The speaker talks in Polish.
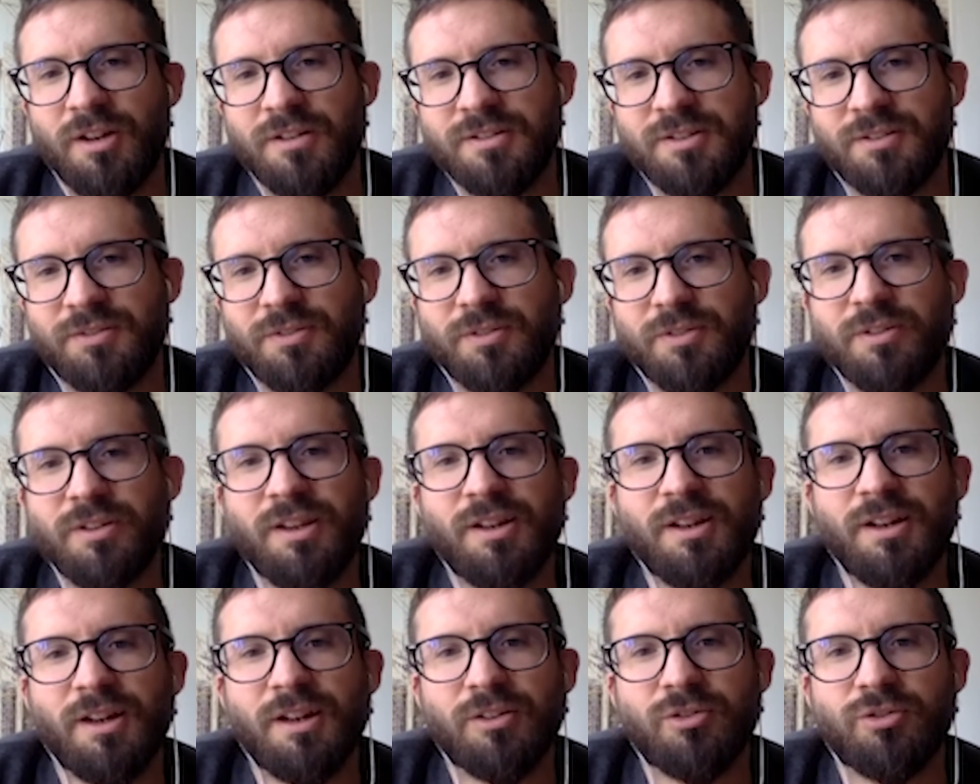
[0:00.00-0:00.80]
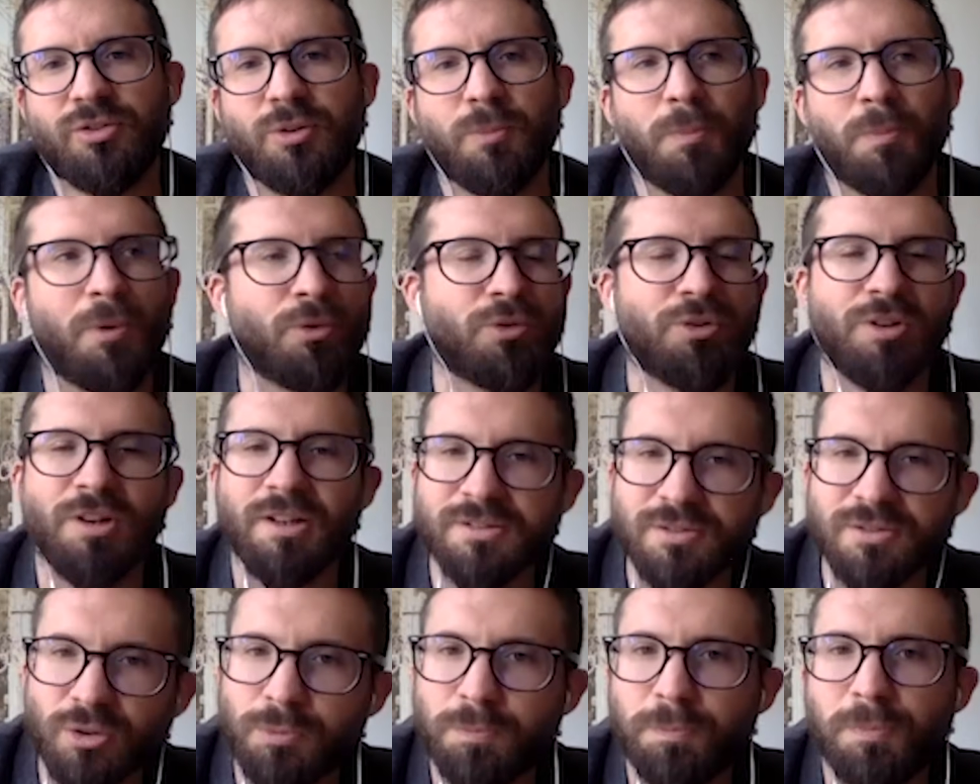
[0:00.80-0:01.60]
zawodnika, czy
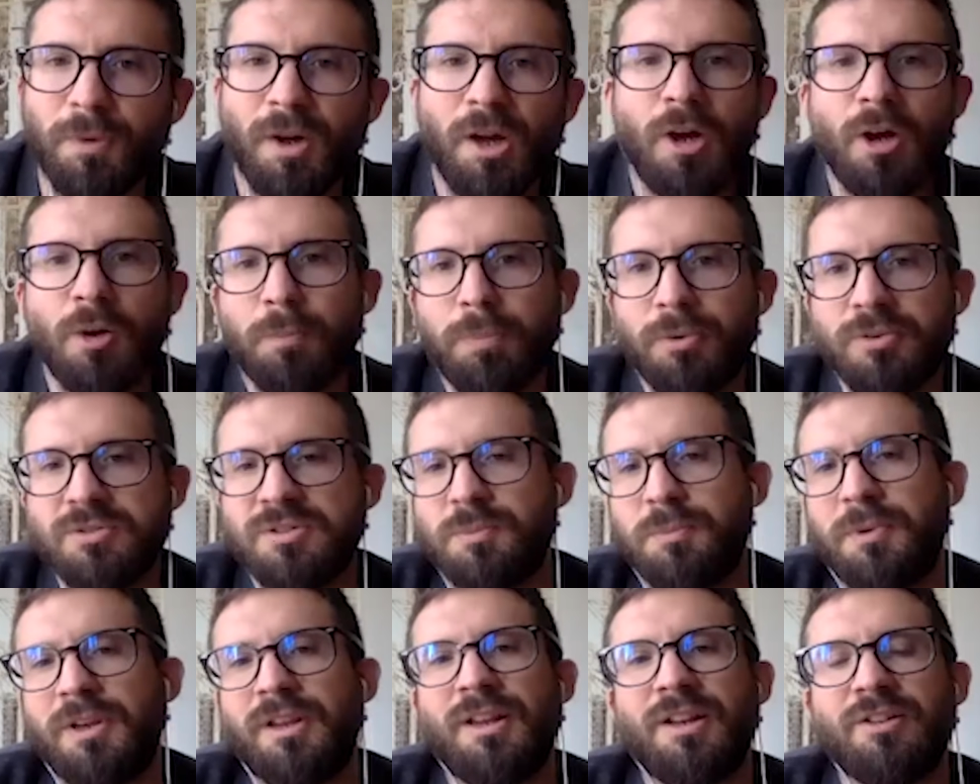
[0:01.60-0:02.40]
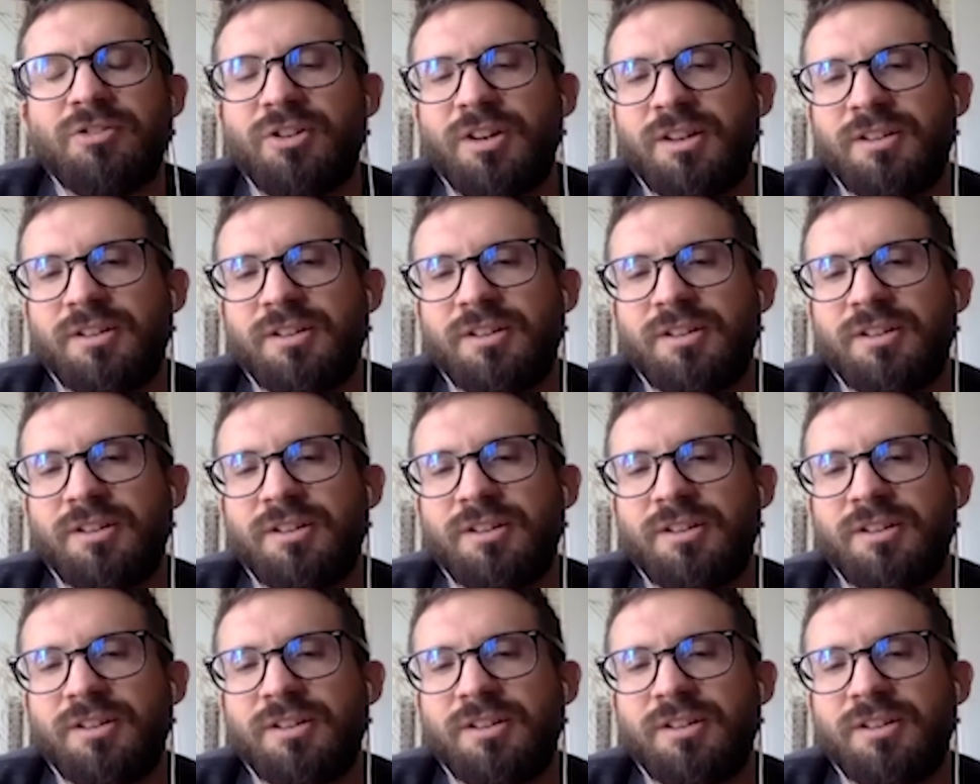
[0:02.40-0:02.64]
można coś pozmieniać